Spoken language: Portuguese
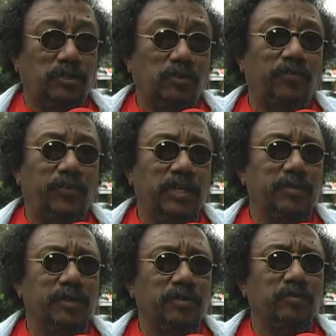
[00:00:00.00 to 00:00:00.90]
sou
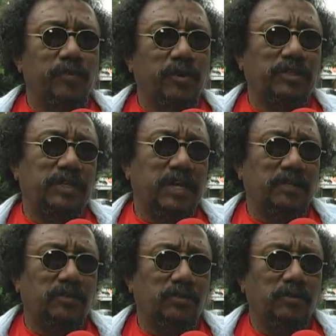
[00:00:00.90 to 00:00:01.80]
vítima de um
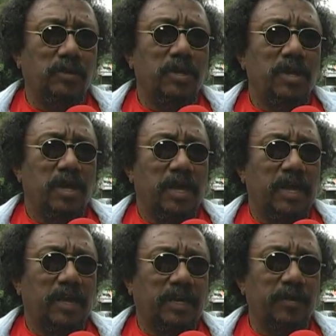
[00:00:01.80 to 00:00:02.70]
processo
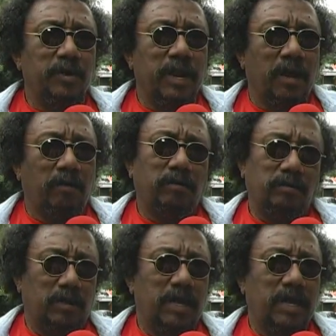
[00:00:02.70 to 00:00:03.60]
é, criminal.
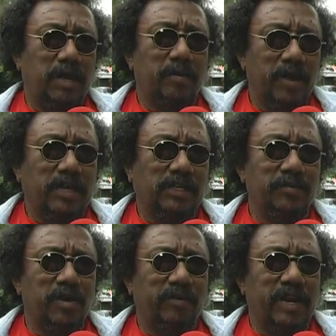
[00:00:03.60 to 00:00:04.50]
É, essa é
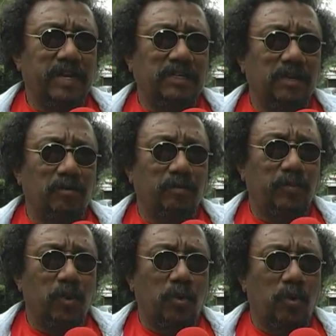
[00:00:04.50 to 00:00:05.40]
a minha avaliação,
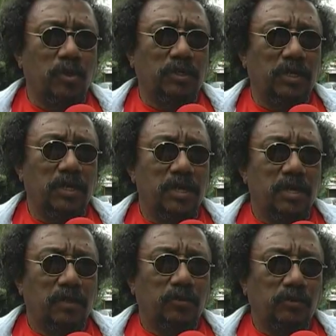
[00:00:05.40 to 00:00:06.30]
por conta
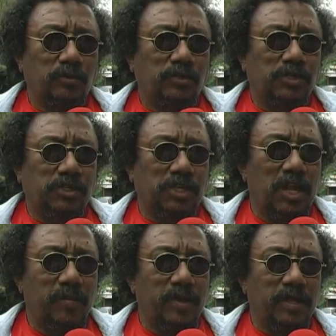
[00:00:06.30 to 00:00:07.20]
do
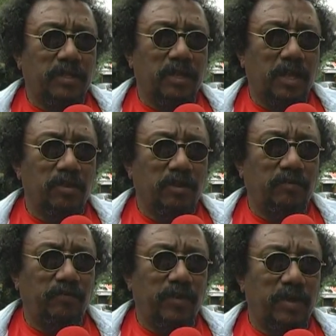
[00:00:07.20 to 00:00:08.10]
sistema de que
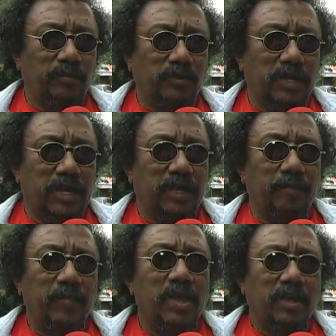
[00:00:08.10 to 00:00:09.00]
nós vivemos, que é
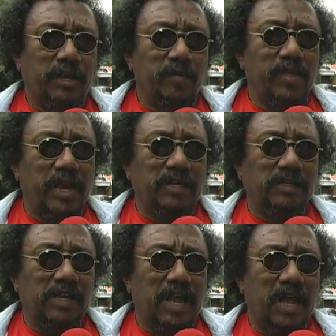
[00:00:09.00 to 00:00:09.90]

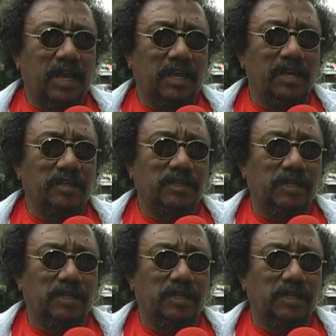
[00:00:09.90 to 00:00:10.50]
criminalizar aqueles